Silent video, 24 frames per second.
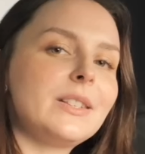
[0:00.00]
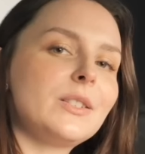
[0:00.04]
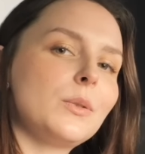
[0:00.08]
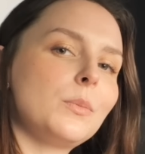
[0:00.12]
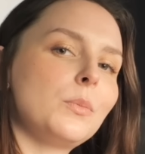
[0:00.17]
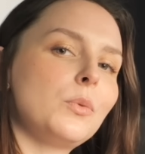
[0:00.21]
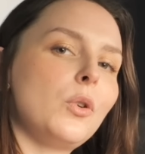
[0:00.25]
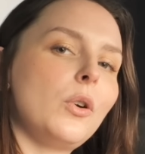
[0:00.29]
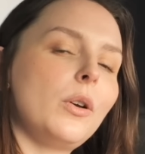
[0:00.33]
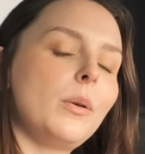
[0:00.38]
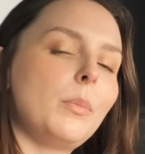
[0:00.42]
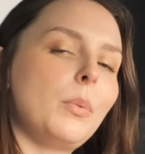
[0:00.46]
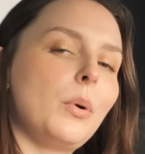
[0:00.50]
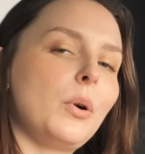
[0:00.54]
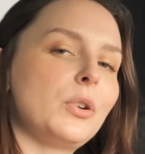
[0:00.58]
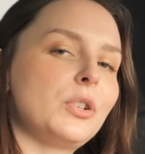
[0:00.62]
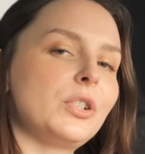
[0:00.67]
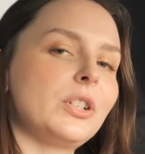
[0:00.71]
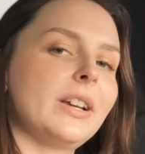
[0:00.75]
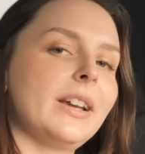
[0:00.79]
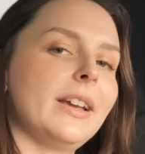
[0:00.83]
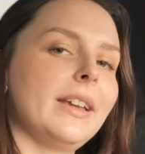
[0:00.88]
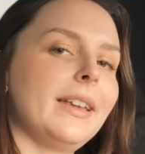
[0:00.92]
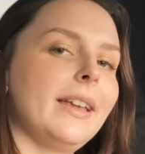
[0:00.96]
zum neuen
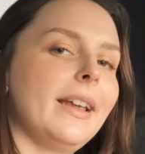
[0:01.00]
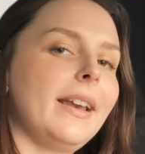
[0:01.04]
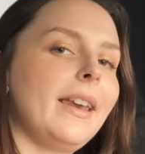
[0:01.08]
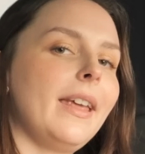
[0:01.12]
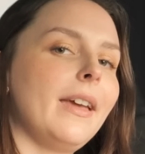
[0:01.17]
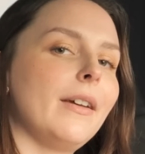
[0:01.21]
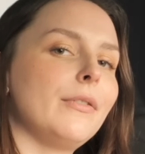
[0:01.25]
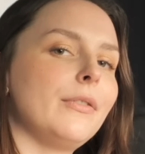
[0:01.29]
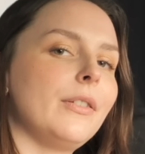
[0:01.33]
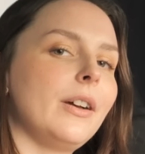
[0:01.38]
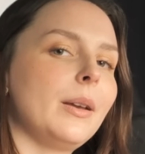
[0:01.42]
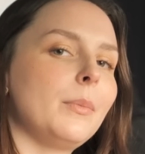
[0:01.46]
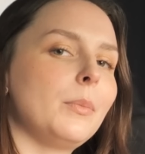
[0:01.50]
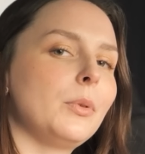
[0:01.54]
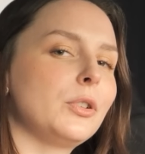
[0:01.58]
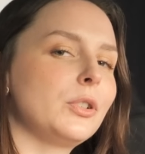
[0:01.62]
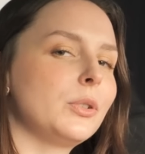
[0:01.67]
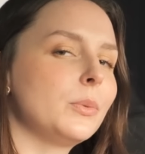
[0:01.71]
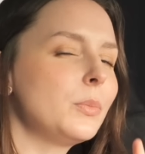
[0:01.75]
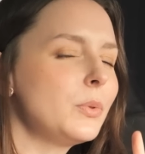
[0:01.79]
Porsche Cayenne erfahren möchte,